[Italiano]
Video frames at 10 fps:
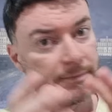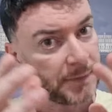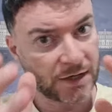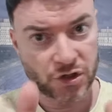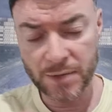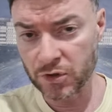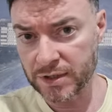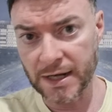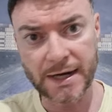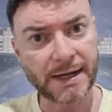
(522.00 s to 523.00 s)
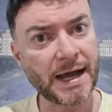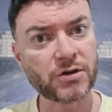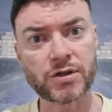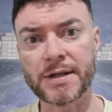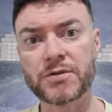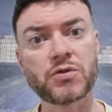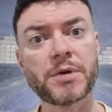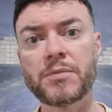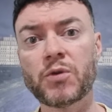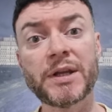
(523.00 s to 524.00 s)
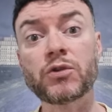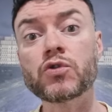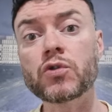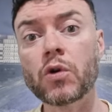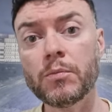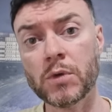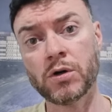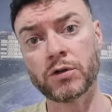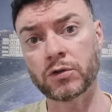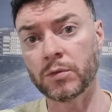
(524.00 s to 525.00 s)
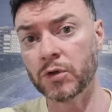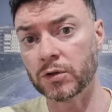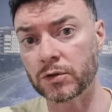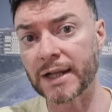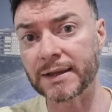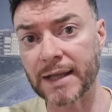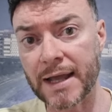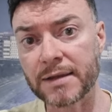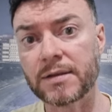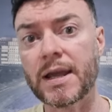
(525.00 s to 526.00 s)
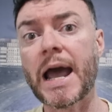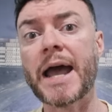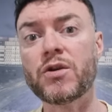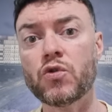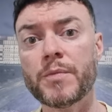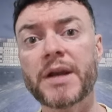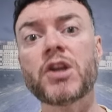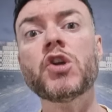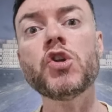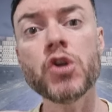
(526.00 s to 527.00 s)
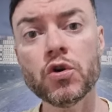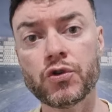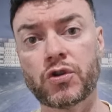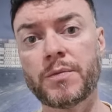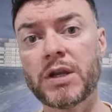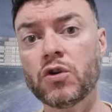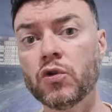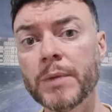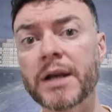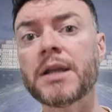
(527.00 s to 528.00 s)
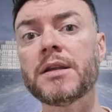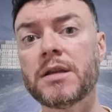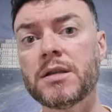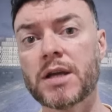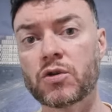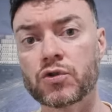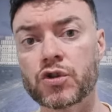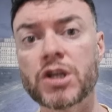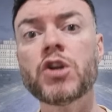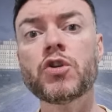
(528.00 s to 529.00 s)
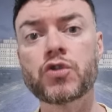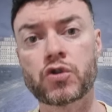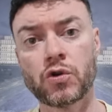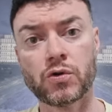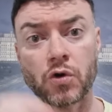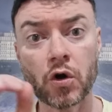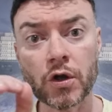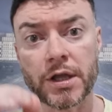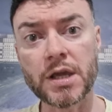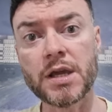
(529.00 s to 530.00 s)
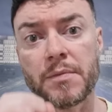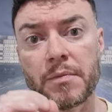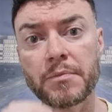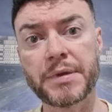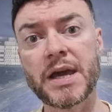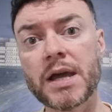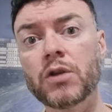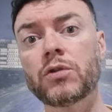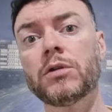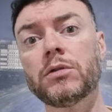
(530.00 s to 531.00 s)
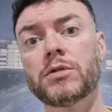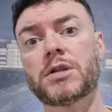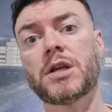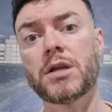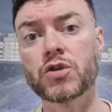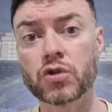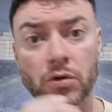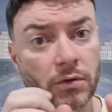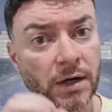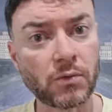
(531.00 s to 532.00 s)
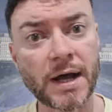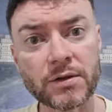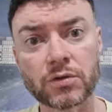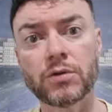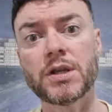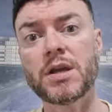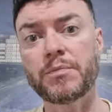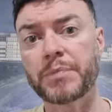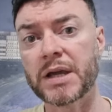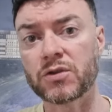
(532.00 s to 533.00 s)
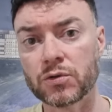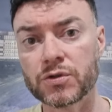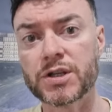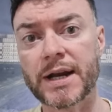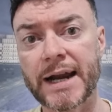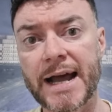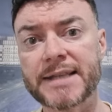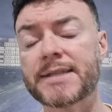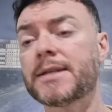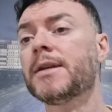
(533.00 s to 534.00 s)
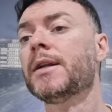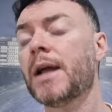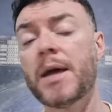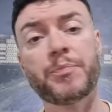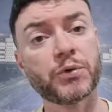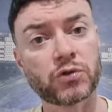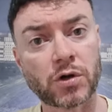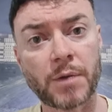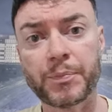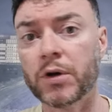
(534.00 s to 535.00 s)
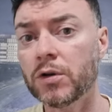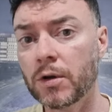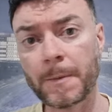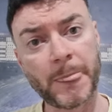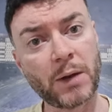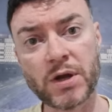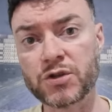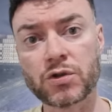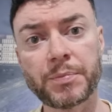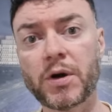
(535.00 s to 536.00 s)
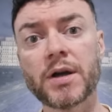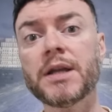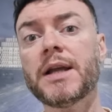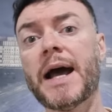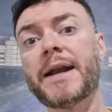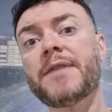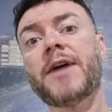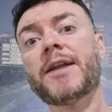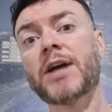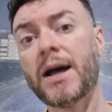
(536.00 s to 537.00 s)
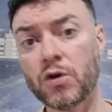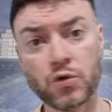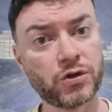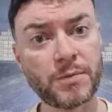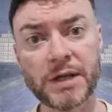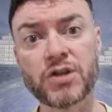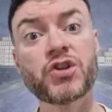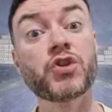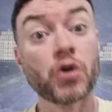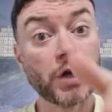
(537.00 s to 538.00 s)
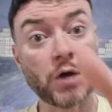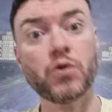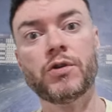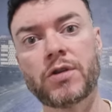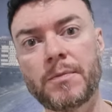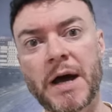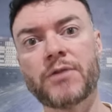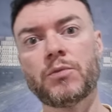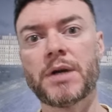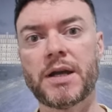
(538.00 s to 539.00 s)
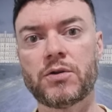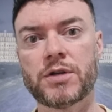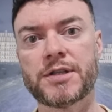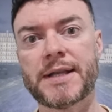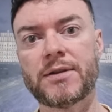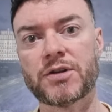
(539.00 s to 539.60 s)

lasciamo stare il calcio adesso per il momento, sono molto molto attenti ai numeri. Gli ultimi numeri di De Rossi sono impietosi, sono a quanto impietosi ragazzi e purtroppo questo poi è arrivata l'ultima decisione, ultimatum che non è stato